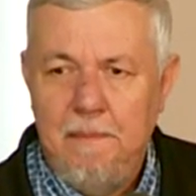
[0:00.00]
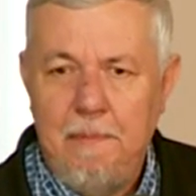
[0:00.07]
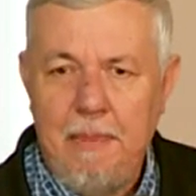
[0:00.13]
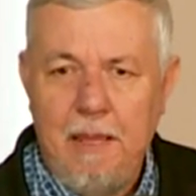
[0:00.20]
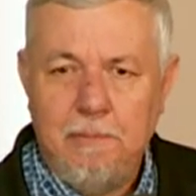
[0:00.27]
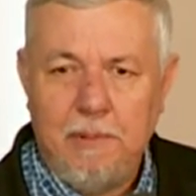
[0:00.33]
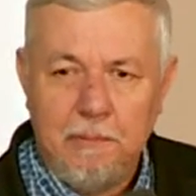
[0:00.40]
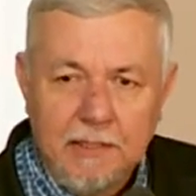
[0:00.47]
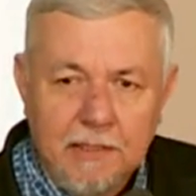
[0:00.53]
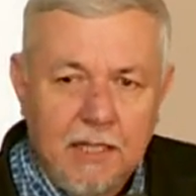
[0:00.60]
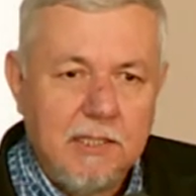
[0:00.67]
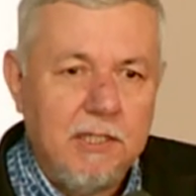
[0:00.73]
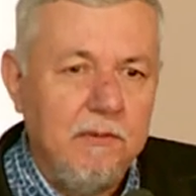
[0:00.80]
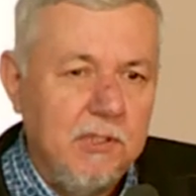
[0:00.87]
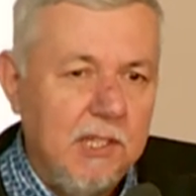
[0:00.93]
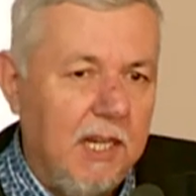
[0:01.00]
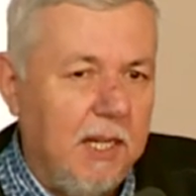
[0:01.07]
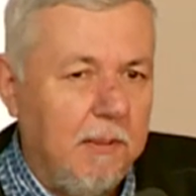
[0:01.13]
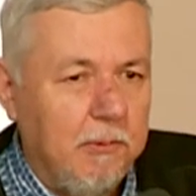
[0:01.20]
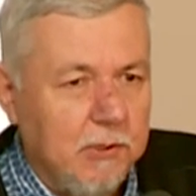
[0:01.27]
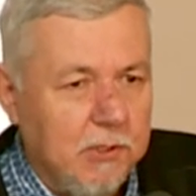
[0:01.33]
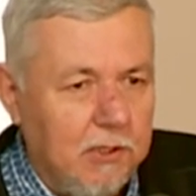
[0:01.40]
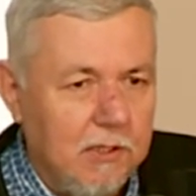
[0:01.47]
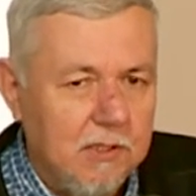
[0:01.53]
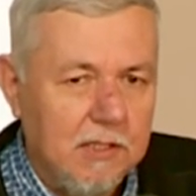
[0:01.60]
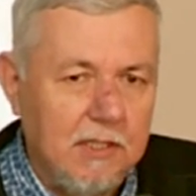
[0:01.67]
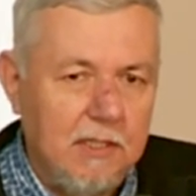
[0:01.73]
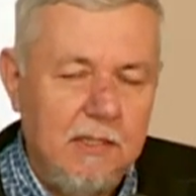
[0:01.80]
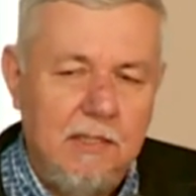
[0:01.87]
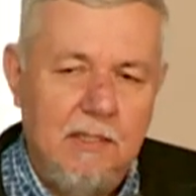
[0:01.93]
E, pamiętacie w dziejach
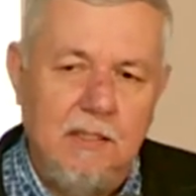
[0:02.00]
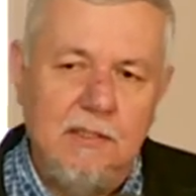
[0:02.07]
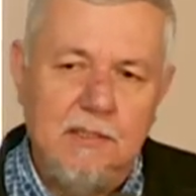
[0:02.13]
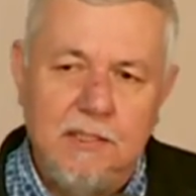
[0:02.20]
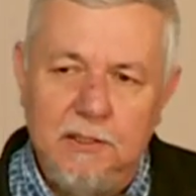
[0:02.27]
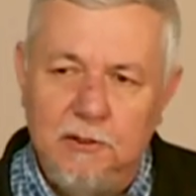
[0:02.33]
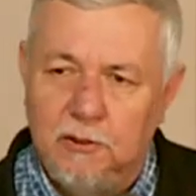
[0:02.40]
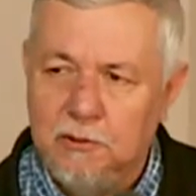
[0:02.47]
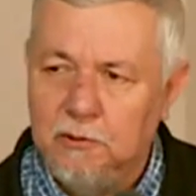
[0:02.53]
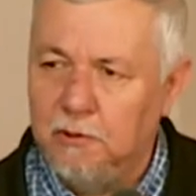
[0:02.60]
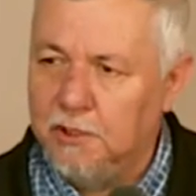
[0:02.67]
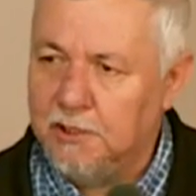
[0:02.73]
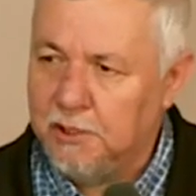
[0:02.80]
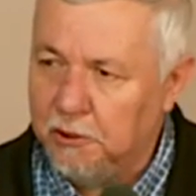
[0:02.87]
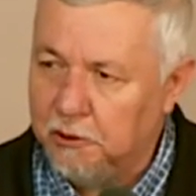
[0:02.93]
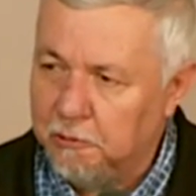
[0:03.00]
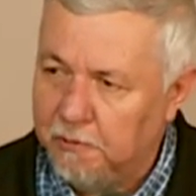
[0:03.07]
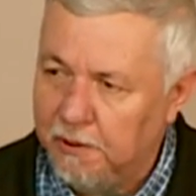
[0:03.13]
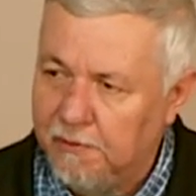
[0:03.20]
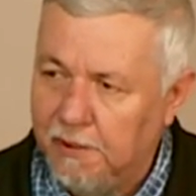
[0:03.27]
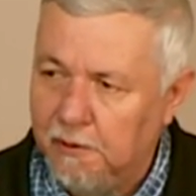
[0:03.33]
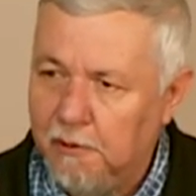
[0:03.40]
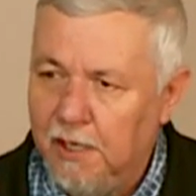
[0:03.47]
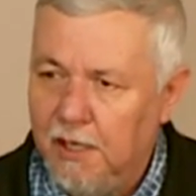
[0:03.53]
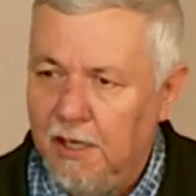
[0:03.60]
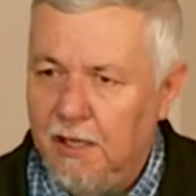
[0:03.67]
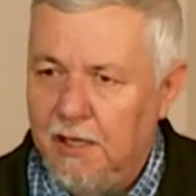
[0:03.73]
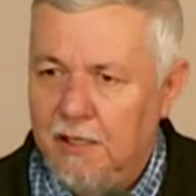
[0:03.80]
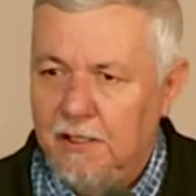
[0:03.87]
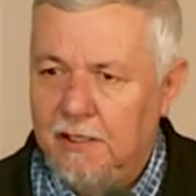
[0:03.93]
apostolskich synod, który się odbywał,
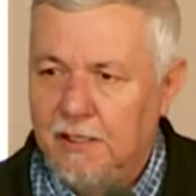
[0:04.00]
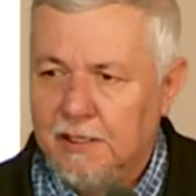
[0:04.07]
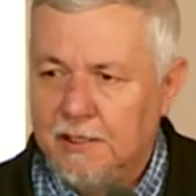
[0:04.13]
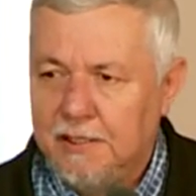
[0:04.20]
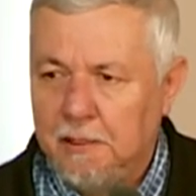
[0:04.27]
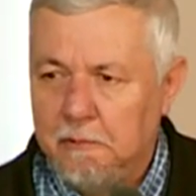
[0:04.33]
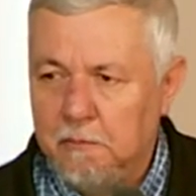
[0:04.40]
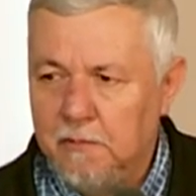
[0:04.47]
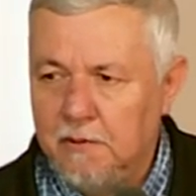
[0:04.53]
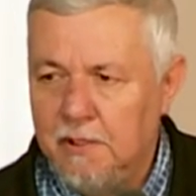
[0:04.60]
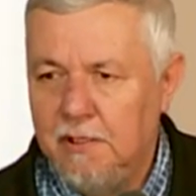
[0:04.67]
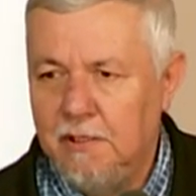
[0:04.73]
jak tam